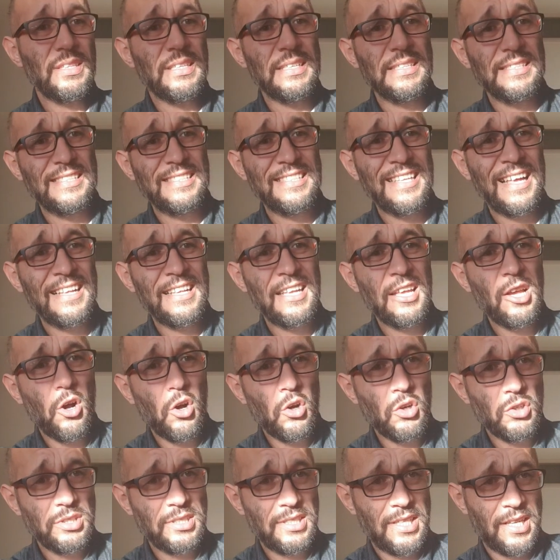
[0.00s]
Stany
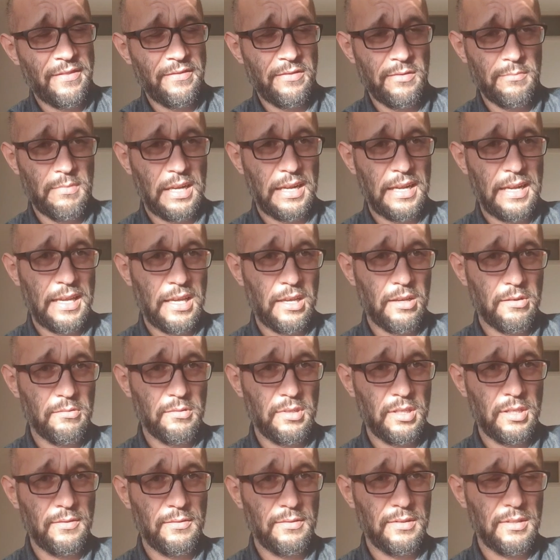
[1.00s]
ostre wymagają
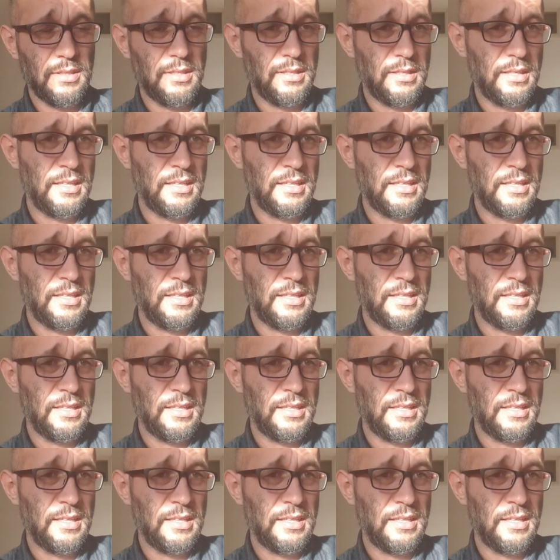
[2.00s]
in,